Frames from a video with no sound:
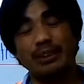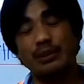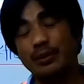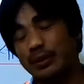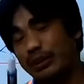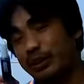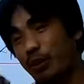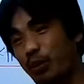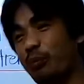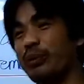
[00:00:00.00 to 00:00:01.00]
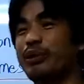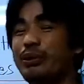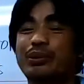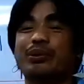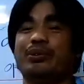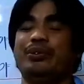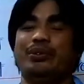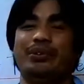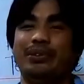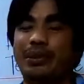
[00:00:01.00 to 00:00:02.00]
Yung, yung overuse
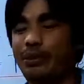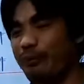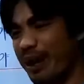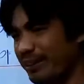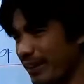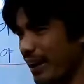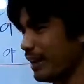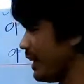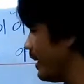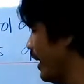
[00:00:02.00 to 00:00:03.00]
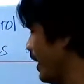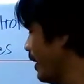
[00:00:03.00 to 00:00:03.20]
na yung muscle natin,